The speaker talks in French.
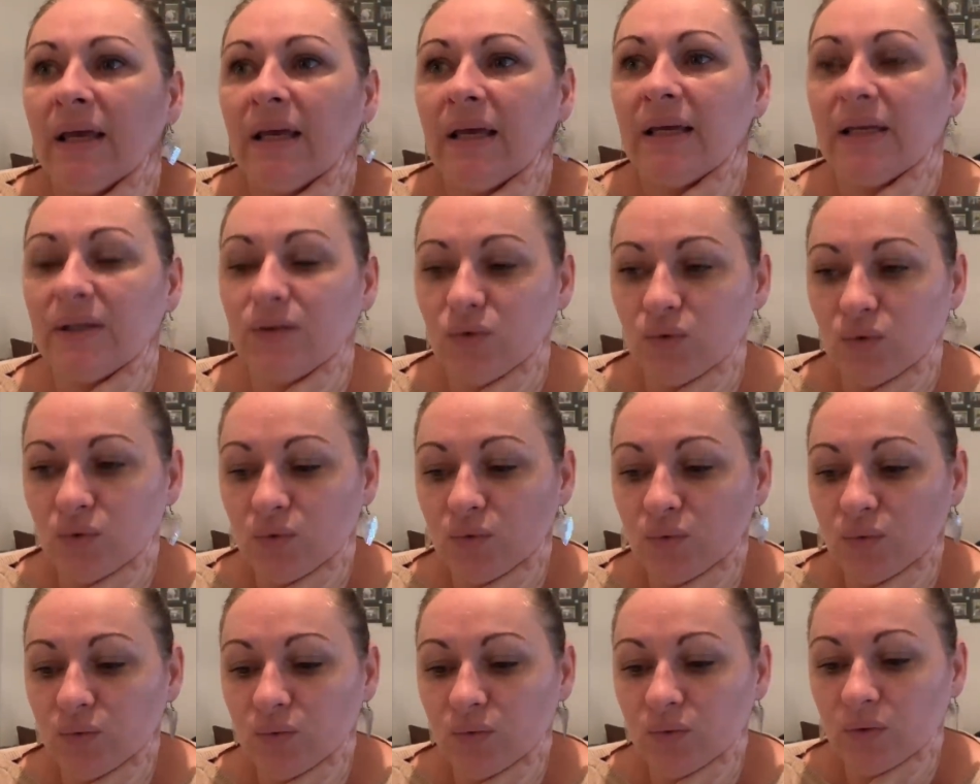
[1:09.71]
Et du
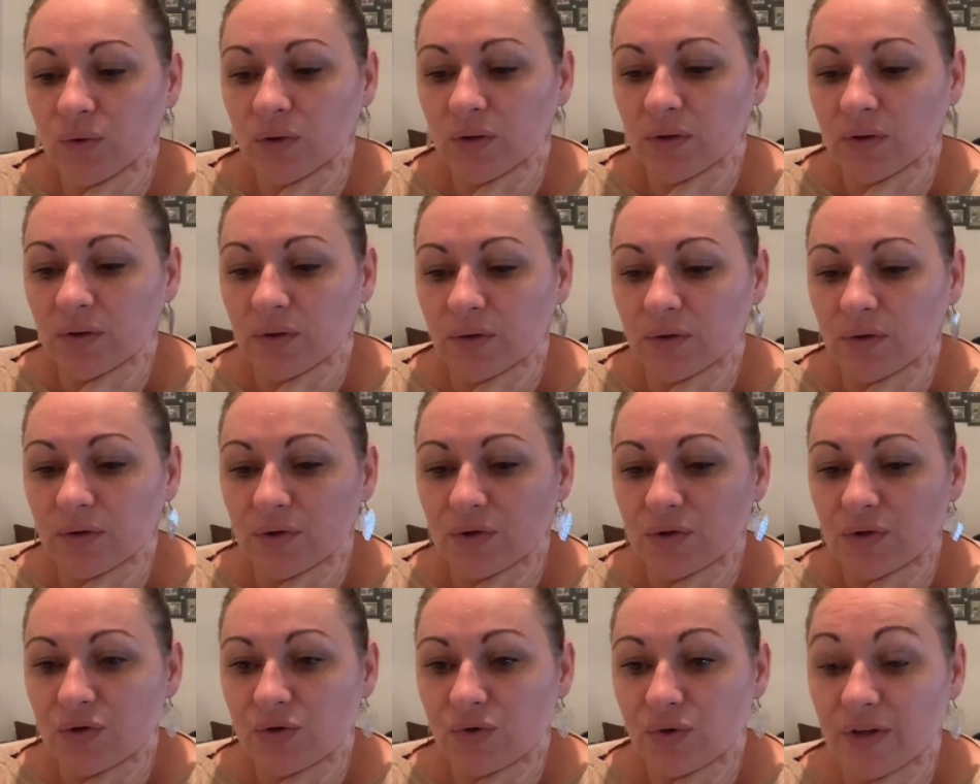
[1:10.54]
coup,
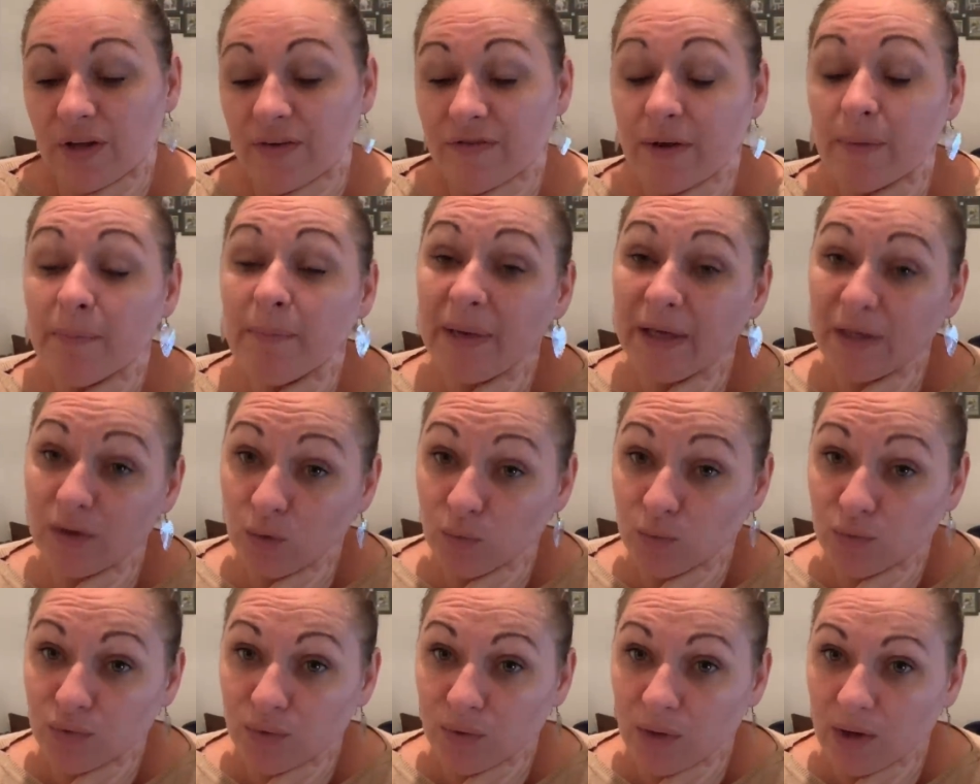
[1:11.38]
euh, je n'avais pas
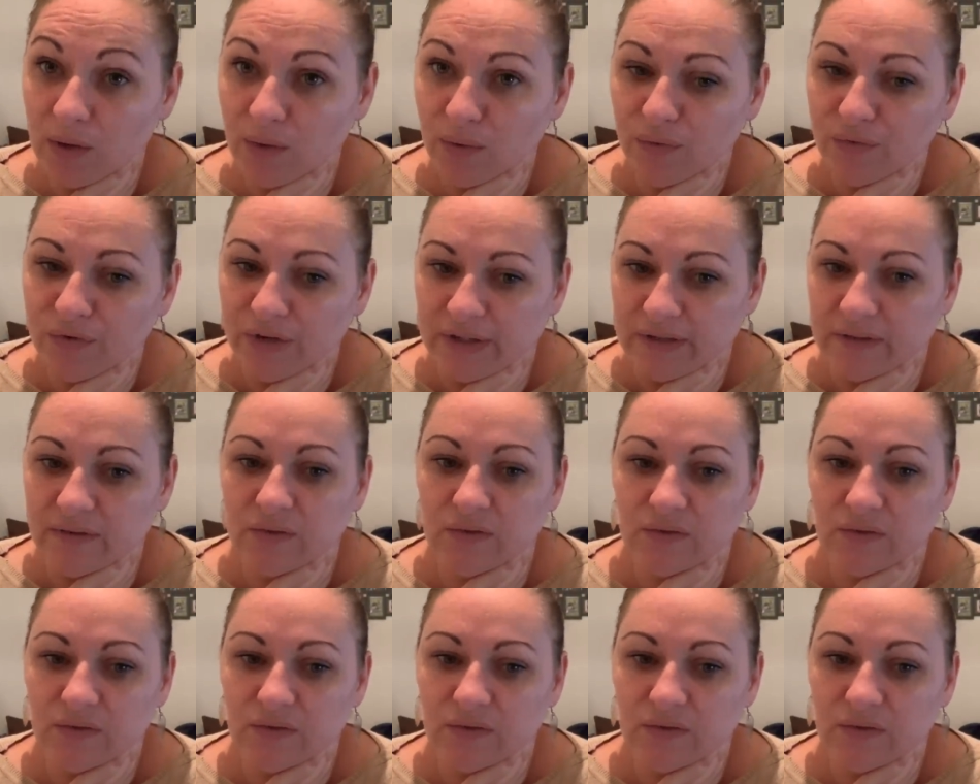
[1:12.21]
d'emploi en fait.